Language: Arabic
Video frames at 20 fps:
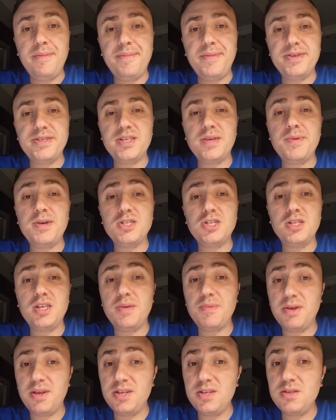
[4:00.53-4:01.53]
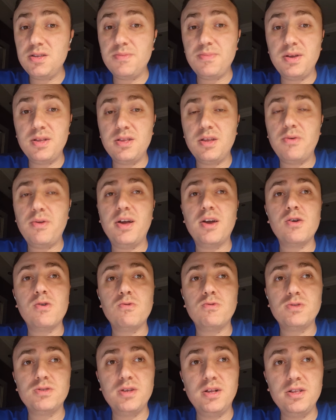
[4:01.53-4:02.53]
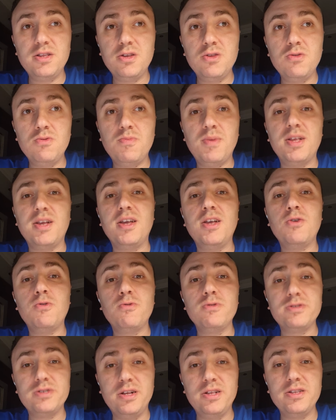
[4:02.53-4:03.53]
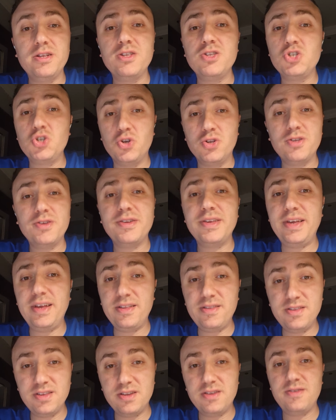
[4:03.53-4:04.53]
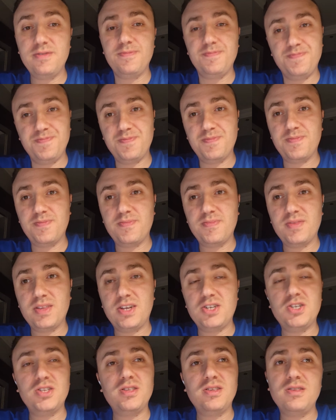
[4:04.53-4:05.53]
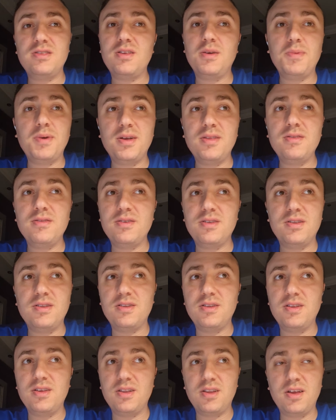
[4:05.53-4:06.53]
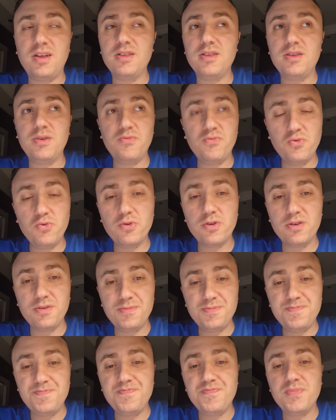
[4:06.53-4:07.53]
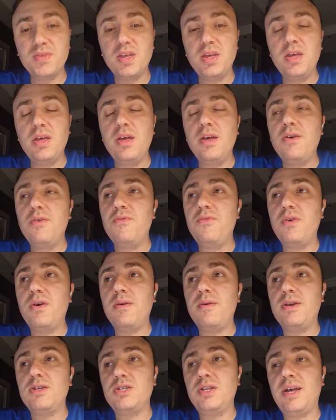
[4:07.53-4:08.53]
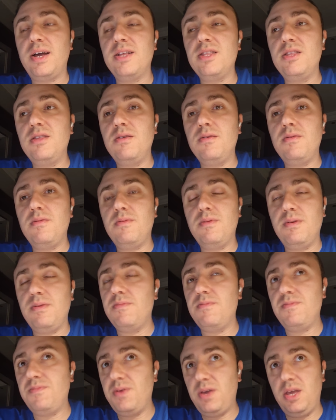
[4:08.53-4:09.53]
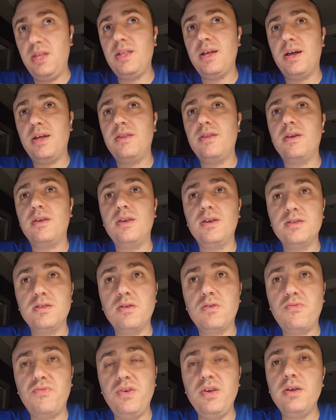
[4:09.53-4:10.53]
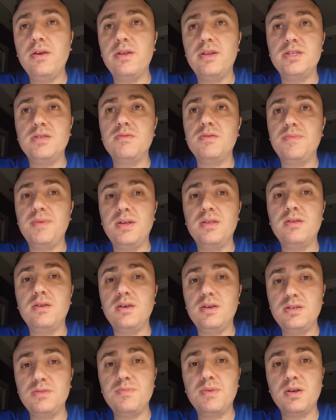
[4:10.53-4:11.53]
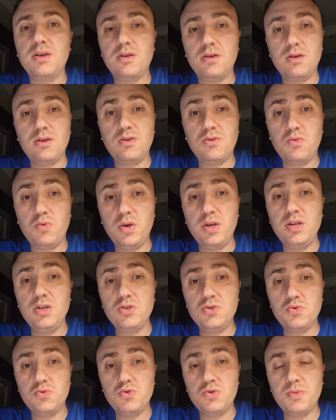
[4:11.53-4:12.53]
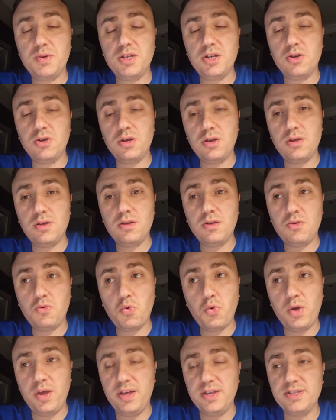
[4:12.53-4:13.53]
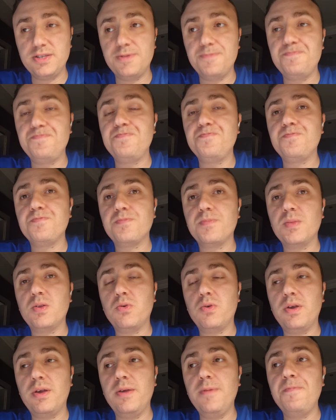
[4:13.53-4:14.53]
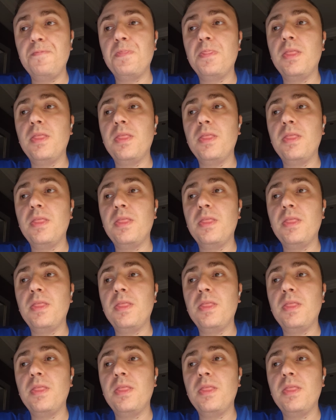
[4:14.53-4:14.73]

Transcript: بس طبعا عشان تعمل كده تبقى انت اول حاجه كونسلتنت بعد كده كونسلتنت شاطر جدا عشان طبعا الغلطه فورة فعشان حد بعيد عنك يثق فيك لازم تبقى انت اسمك كويس وسمعتك كويسة اوكي